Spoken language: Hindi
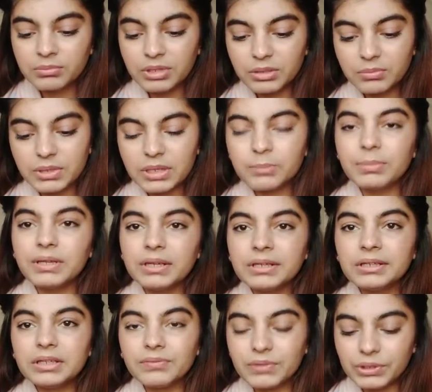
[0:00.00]
बट मैंने पहले
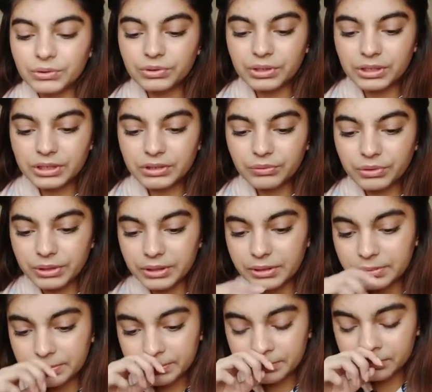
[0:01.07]
इनकी वीडियो देखी हुई है
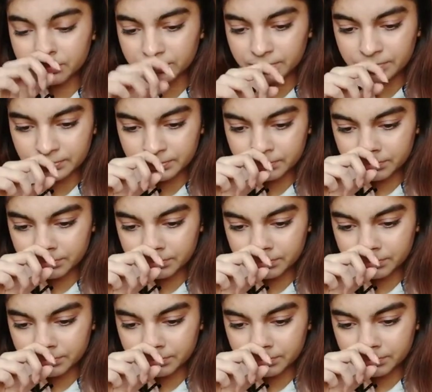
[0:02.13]
मक्खन